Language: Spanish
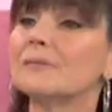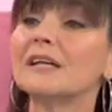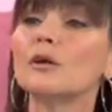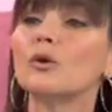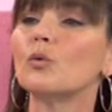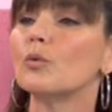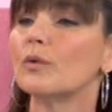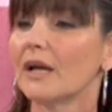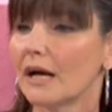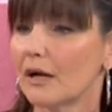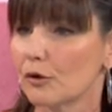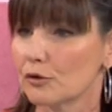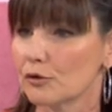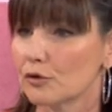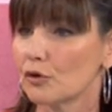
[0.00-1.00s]

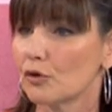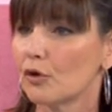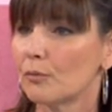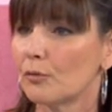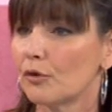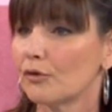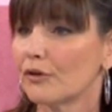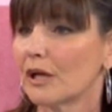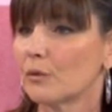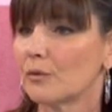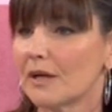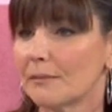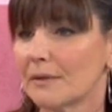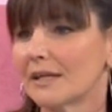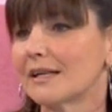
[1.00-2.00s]
vinculados o cómo de
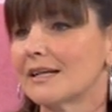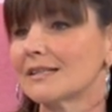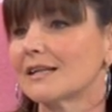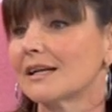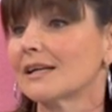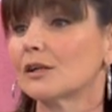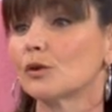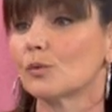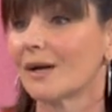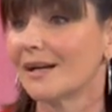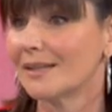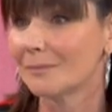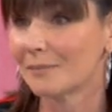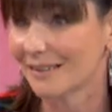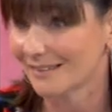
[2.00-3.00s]
alguna manera se
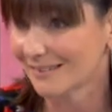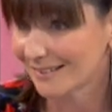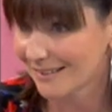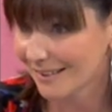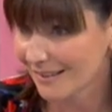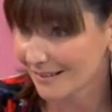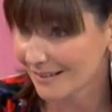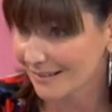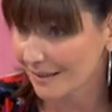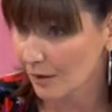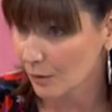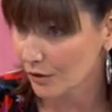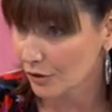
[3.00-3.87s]
retroalimentan estas